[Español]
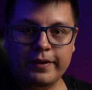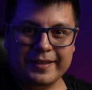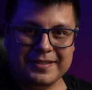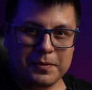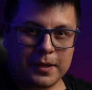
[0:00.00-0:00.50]

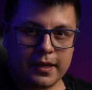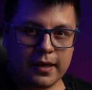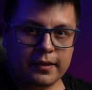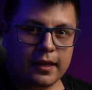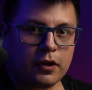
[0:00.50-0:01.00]

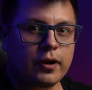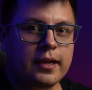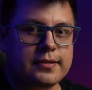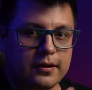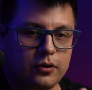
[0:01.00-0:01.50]
flexibilidad a la hora
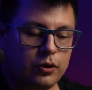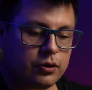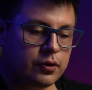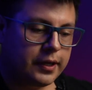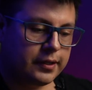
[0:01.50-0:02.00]
de hacer
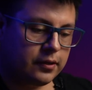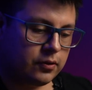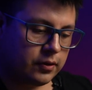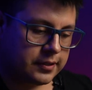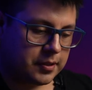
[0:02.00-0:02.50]
color grading
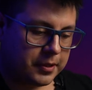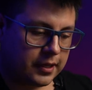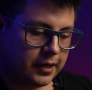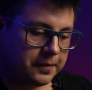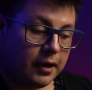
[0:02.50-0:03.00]
con este
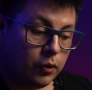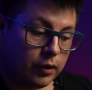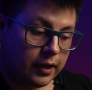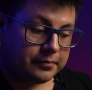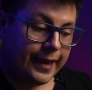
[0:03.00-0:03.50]
metraje.
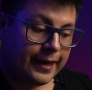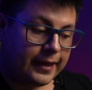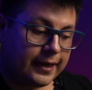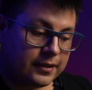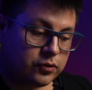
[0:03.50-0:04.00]
Ahora, en
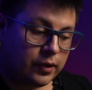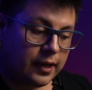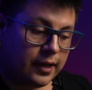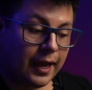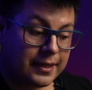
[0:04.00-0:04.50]
el caso
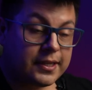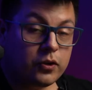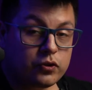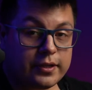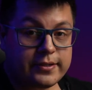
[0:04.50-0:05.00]
del
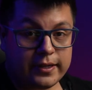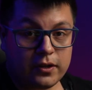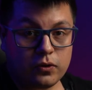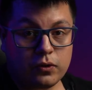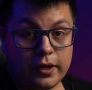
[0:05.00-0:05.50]

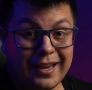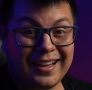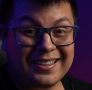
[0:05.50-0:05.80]
H265 y el